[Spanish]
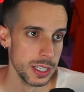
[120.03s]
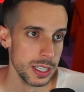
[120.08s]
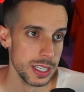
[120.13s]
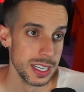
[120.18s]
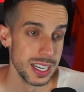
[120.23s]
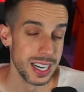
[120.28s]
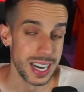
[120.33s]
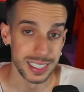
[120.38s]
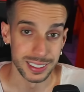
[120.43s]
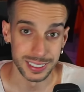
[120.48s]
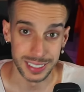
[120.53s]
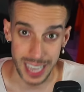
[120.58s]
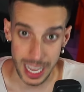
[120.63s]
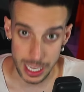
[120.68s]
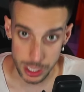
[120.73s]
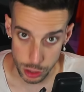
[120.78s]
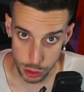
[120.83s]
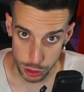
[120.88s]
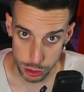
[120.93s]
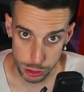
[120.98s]
Hace
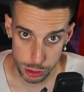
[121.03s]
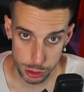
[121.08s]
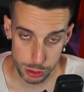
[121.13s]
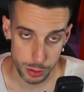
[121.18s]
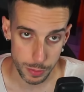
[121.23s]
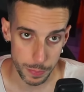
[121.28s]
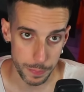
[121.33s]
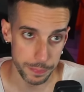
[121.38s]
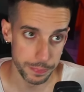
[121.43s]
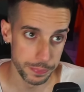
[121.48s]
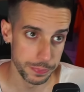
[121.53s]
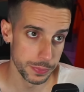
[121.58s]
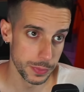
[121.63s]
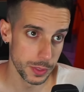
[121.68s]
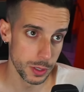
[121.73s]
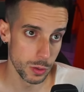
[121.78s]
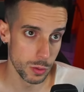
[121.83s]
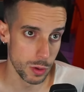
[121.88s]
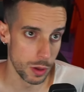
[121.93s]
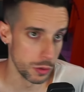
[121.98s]
años,
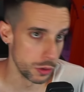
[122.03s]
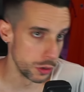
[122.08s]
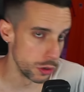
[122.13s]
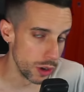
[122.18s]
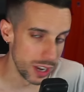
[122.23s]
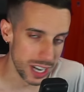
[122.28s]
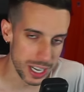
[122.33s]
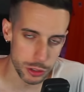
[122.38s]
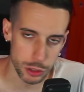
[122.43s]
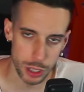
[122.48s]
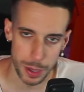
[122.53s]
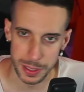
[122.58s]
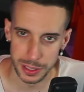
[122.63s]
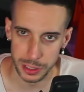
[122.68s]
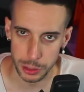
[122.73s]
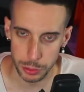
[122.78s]
cuando yo era solamente un